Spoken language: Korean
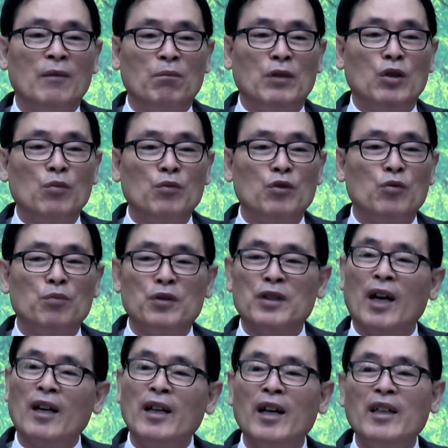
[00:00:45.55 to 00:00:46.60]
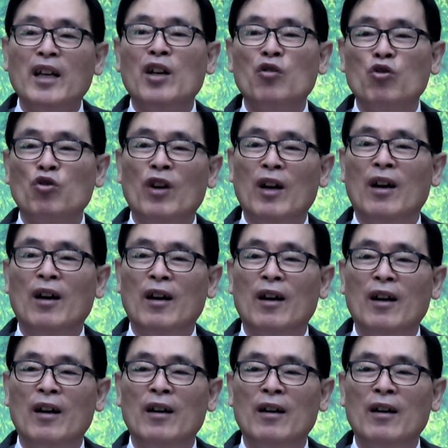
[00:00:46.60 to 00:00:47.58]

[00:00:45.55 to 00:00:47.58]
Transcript: 믿음 준비 잘 해야 되겠구나.